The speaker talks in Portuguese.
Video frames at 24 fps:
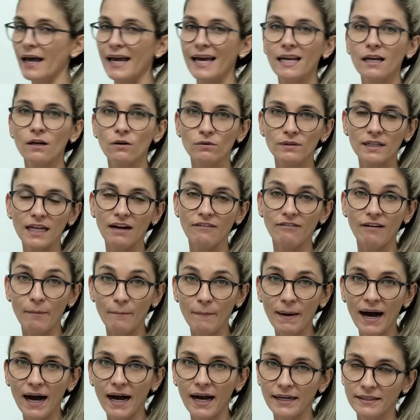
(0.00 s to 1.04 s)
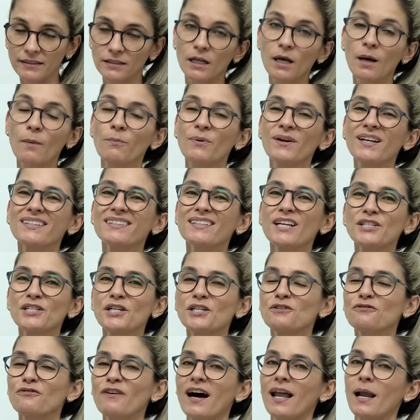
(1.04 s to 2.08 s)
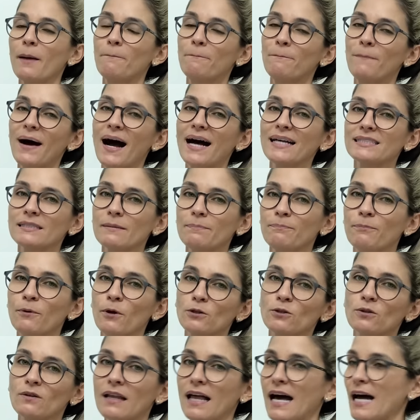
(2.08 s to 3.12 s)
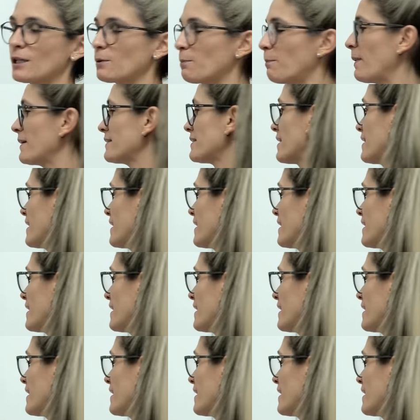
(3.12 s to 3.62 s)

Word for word: Ele não tava mais? Por isso que a gente fala, passa para o outro lado, passa